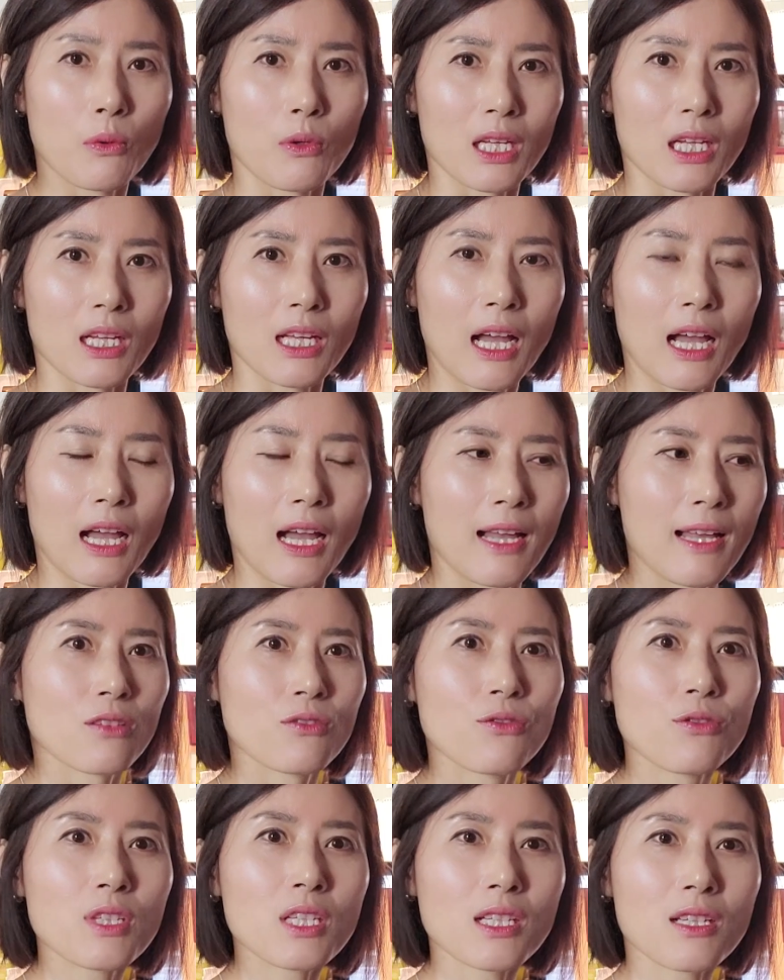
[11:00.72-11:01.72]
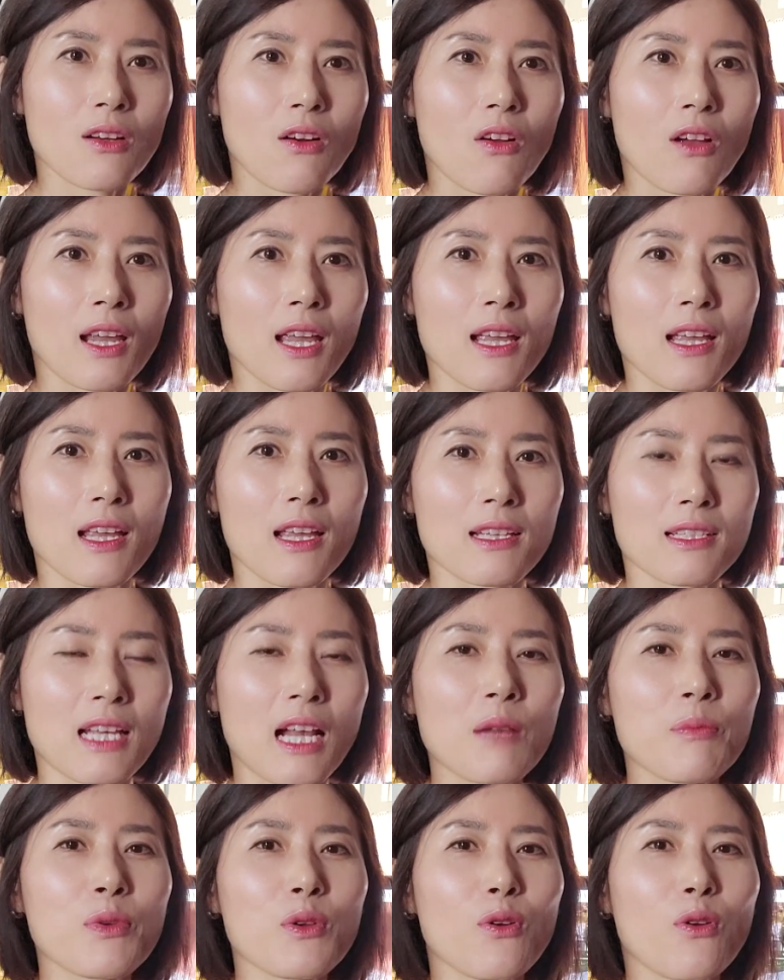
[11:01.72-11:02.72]
보니까 굳이 그렇게
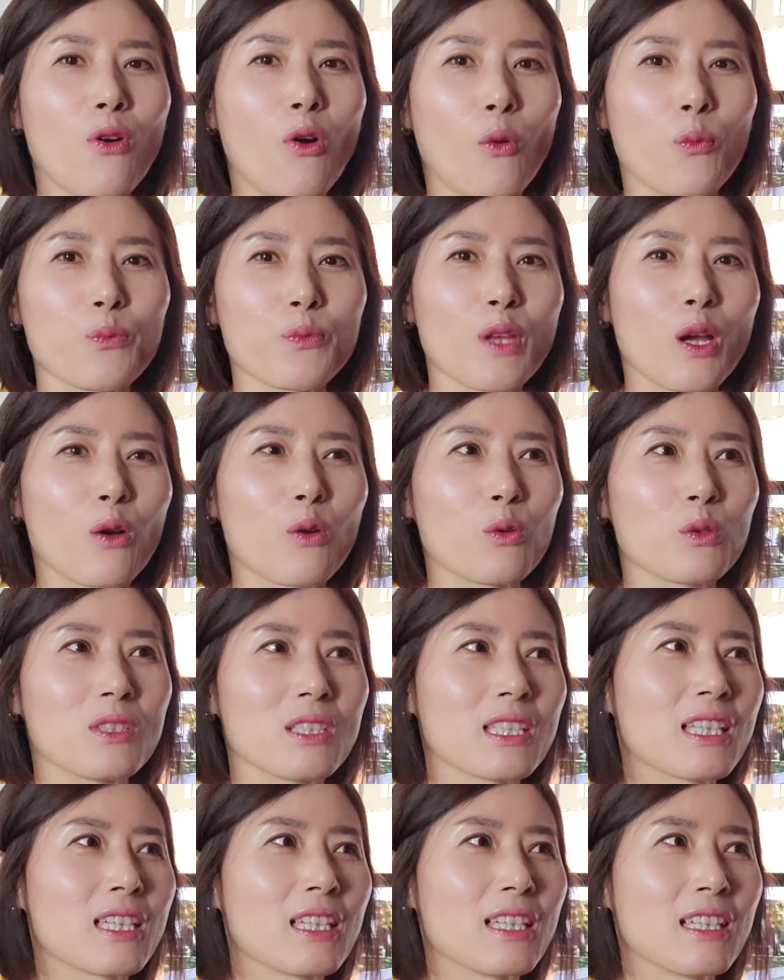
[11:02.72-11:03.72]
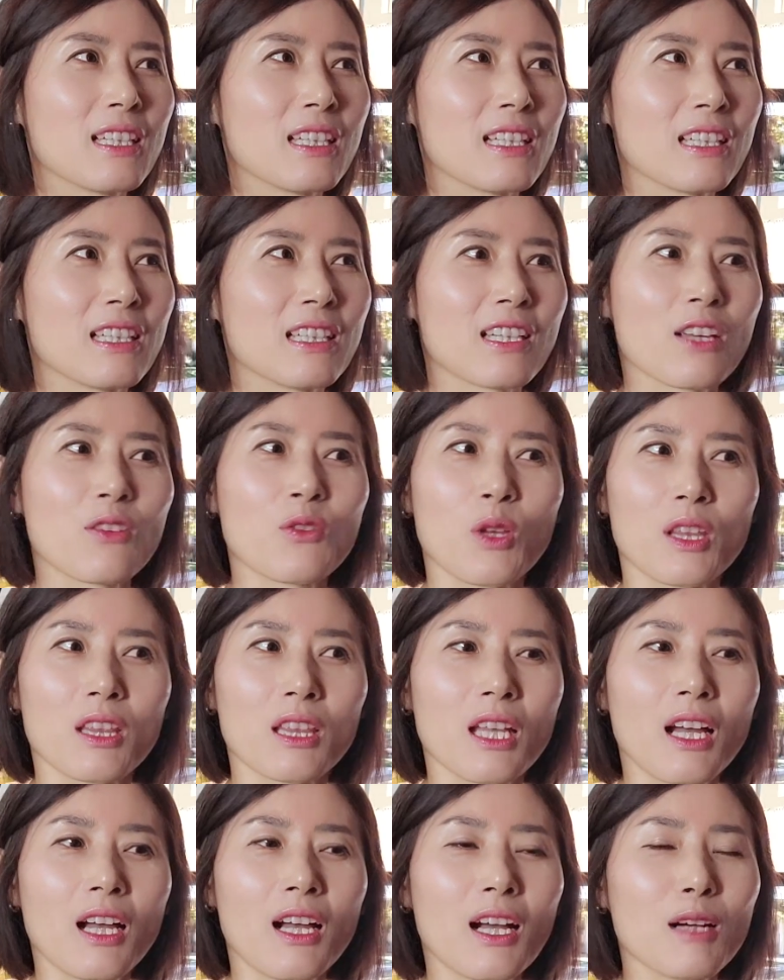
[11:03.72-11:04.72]
살 필요가 없다고 느끼게
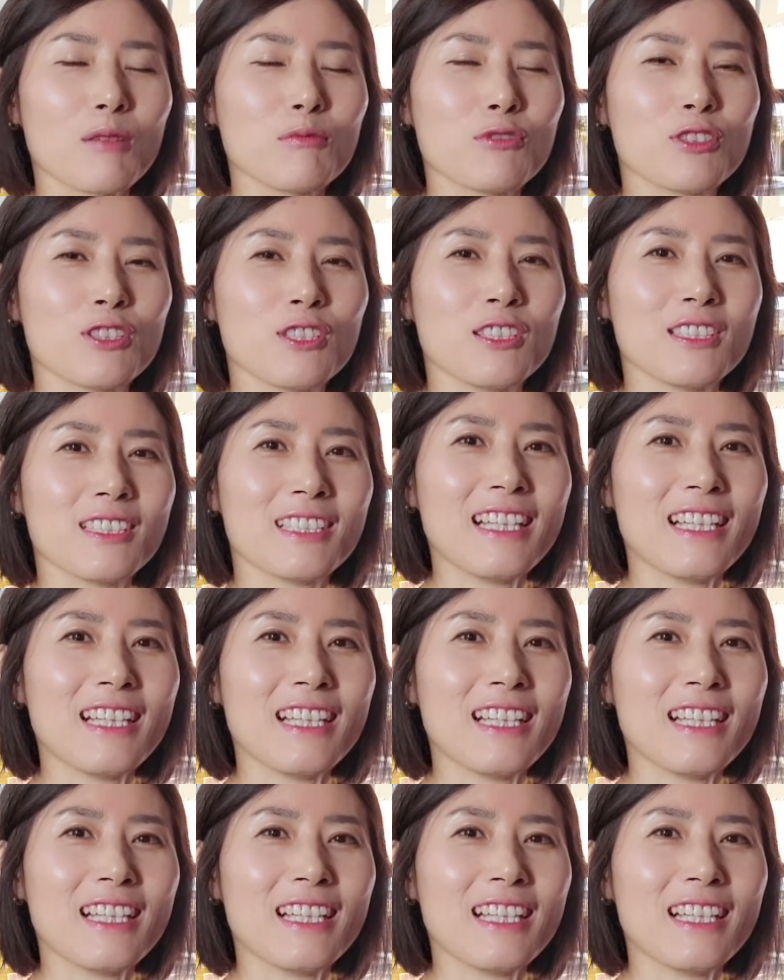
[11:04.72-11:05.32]
됐나? 아무튼